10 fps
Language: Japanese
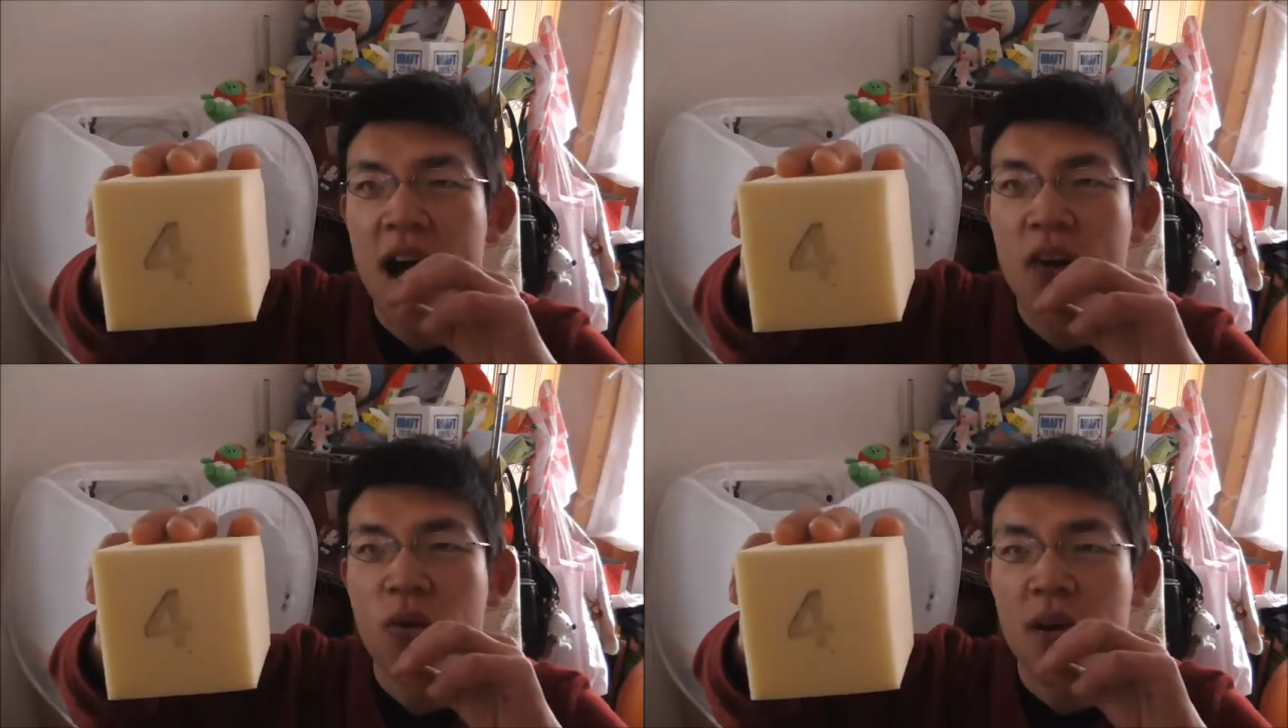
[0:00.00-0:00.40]

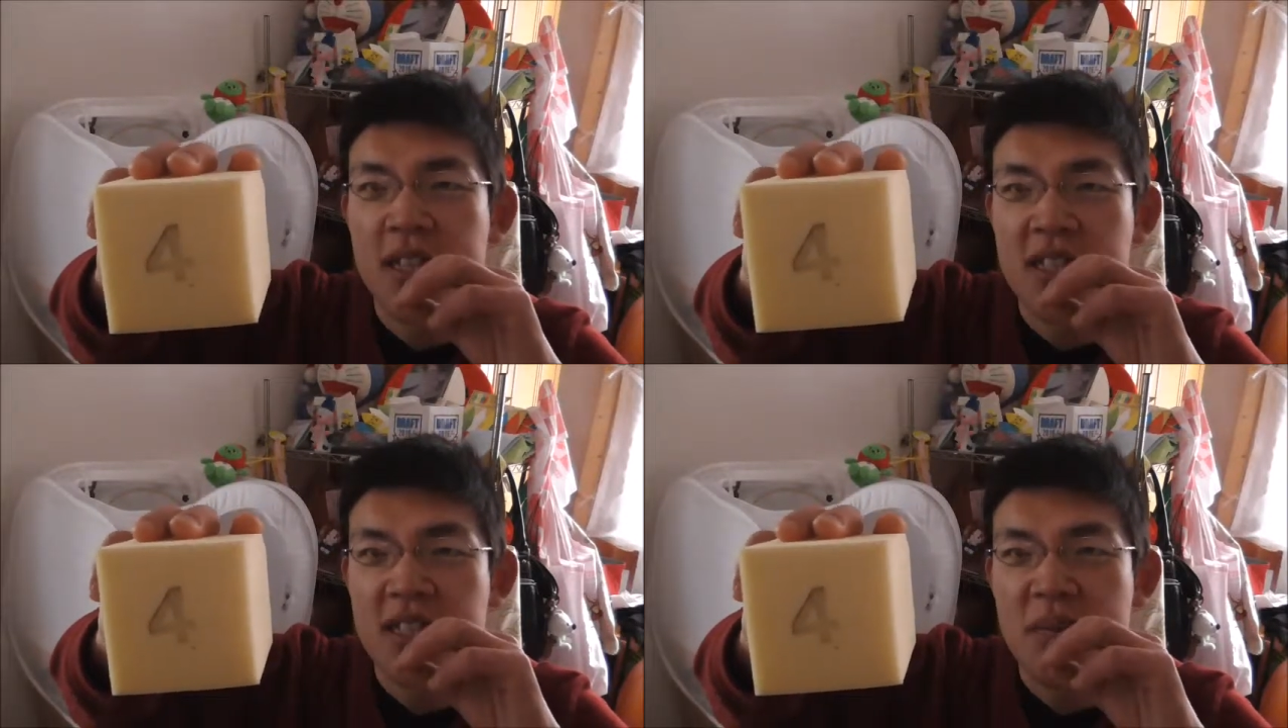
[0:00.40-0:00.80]
あんこの
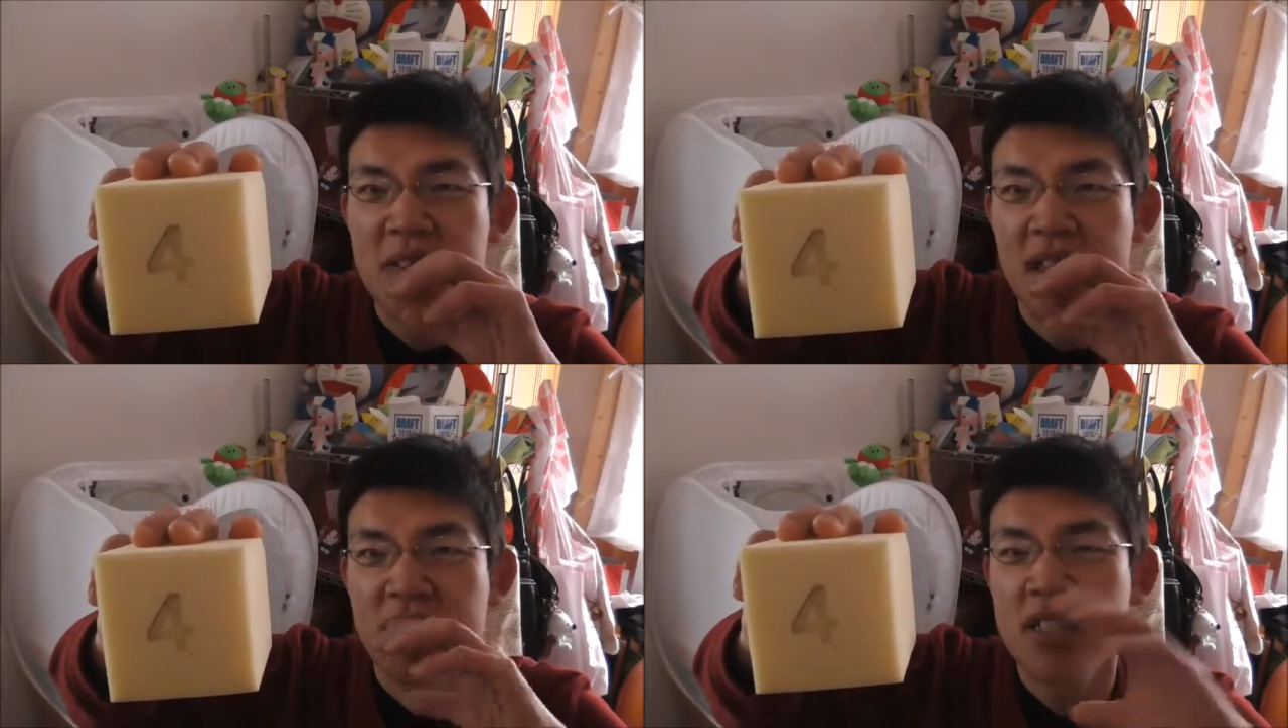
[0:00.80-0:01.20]
優しい
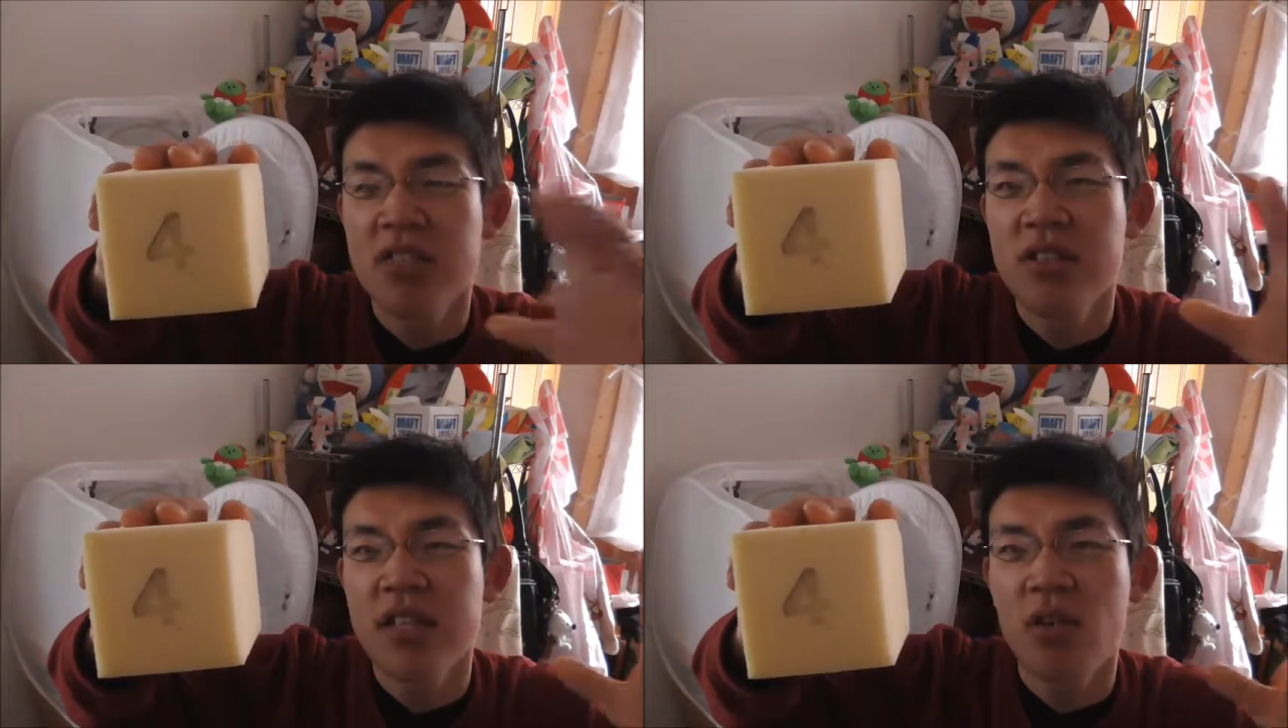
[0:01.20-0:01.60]
甘さが
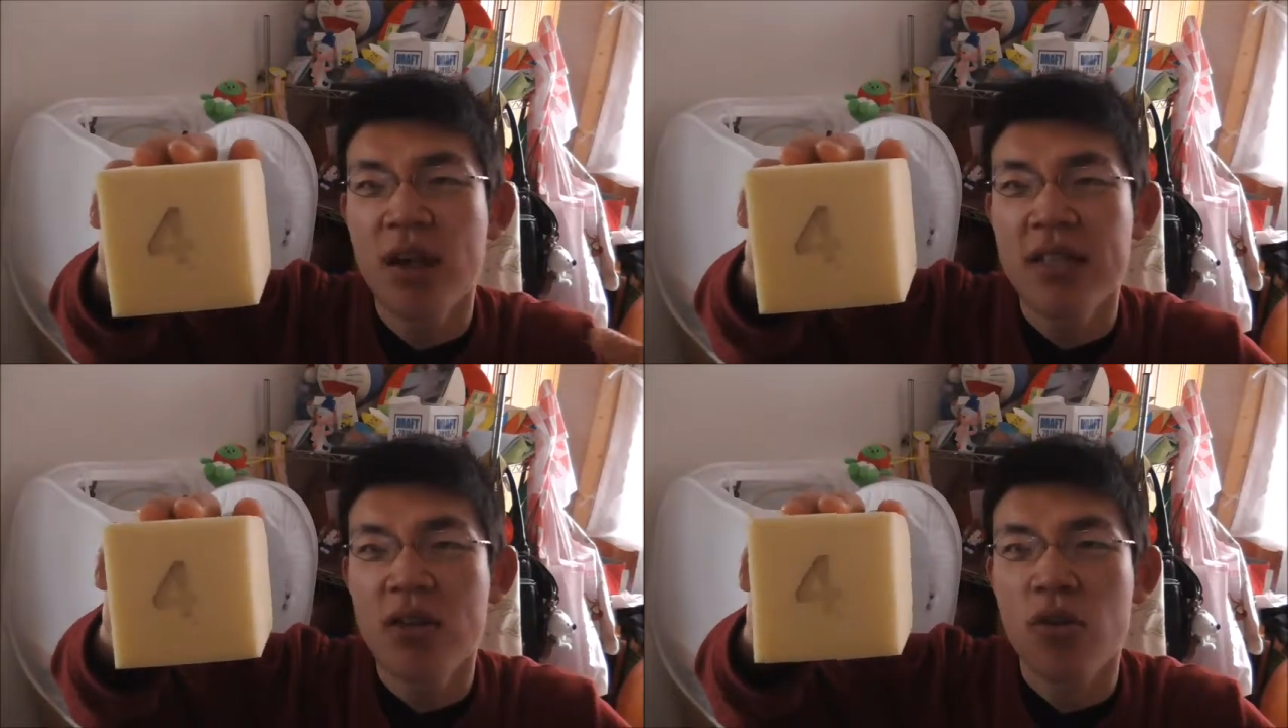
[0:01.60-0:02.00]
口中に広
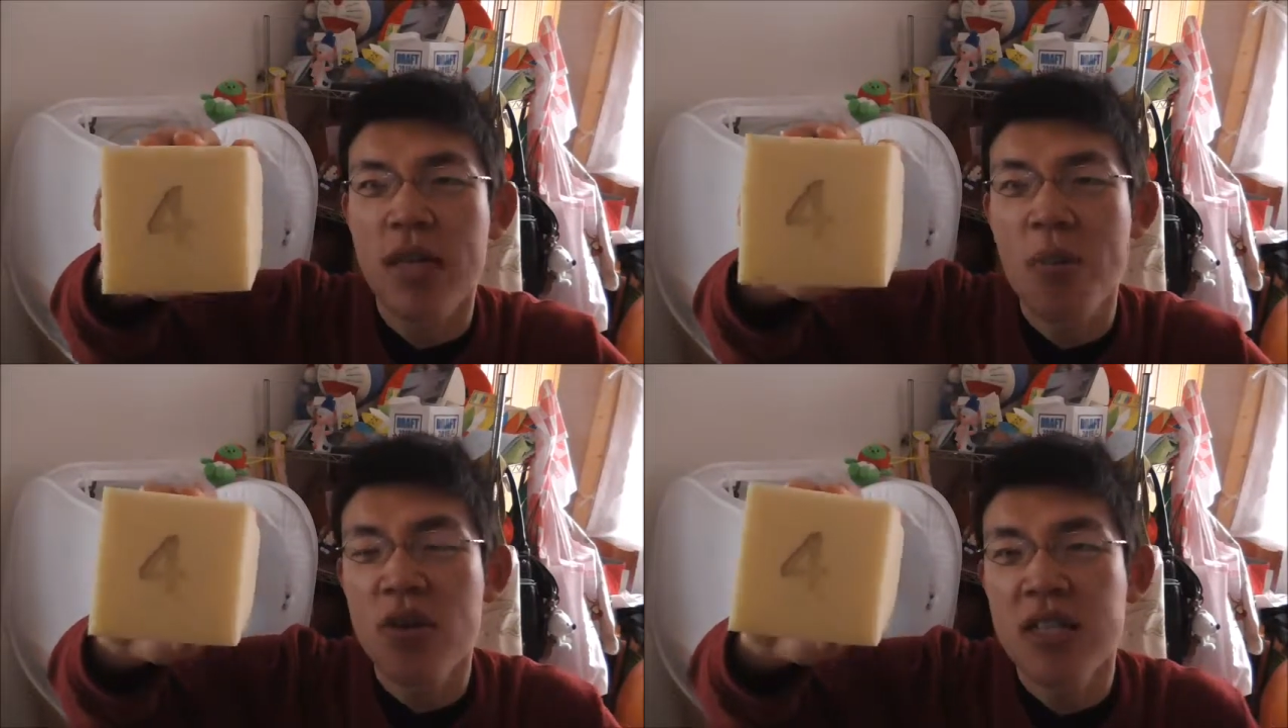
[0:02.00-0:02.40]
がってとっ
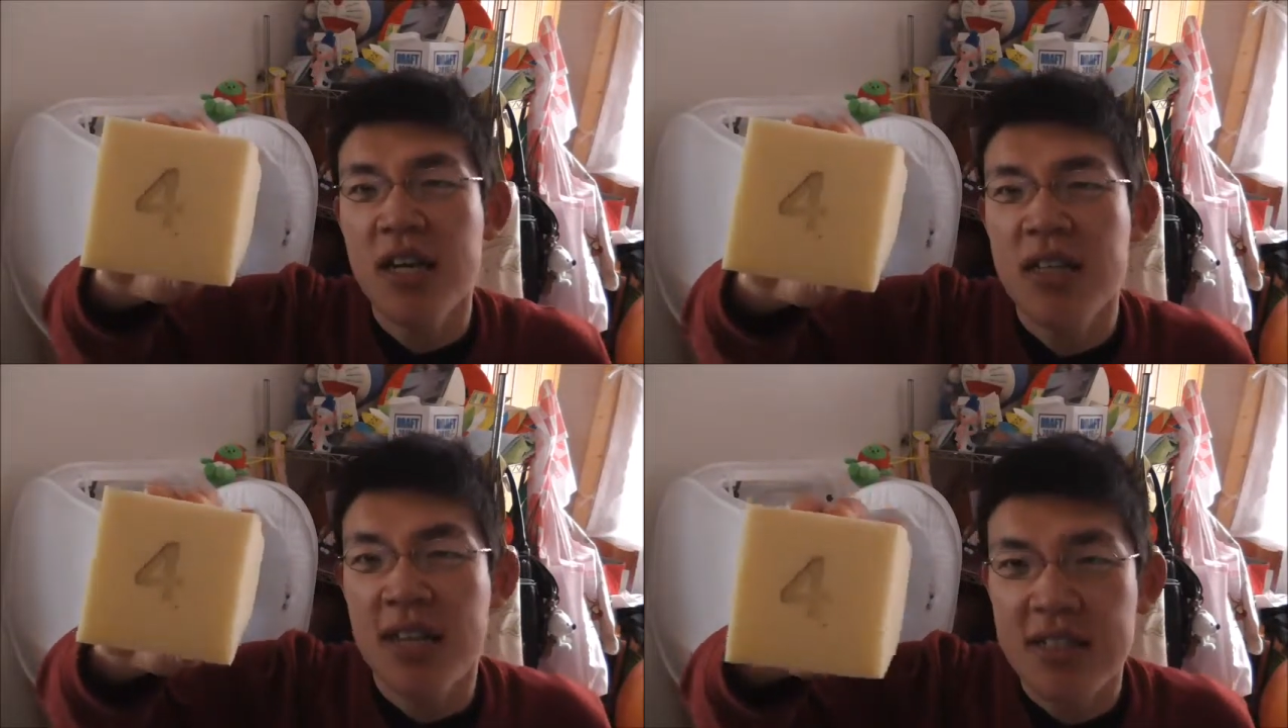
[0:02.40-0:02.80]
ても美味し
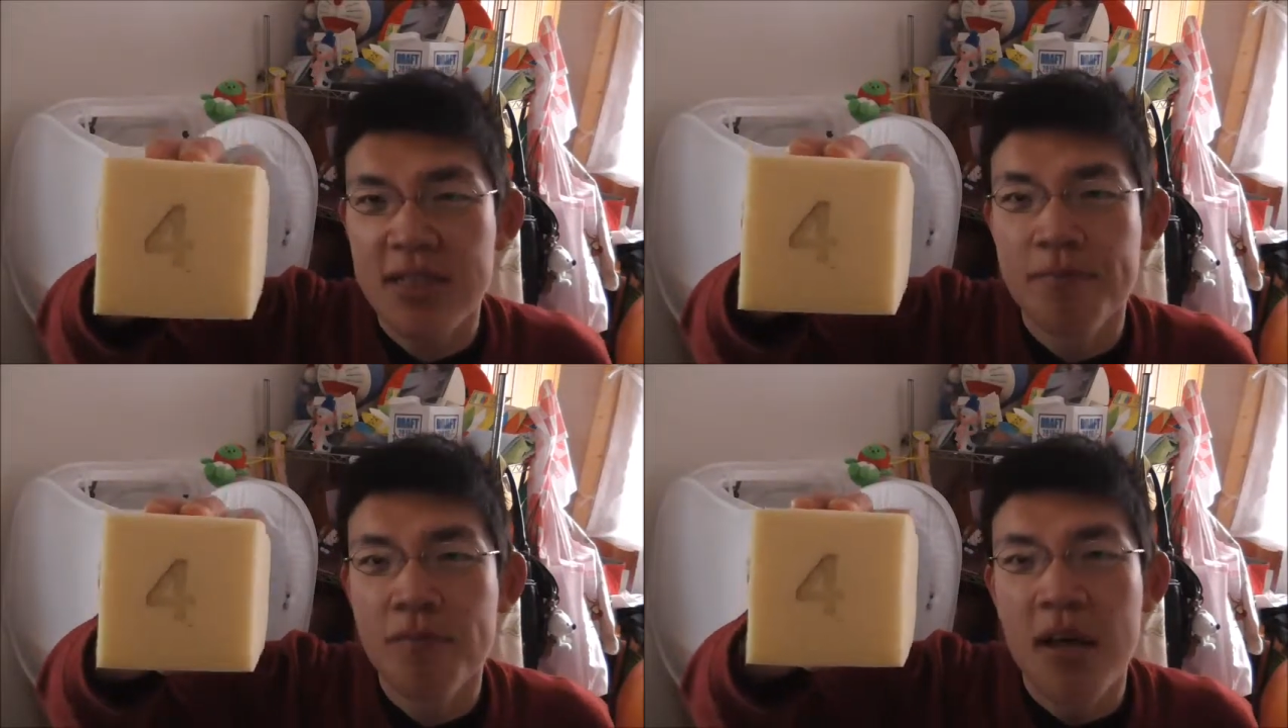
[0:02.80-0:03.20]
かったです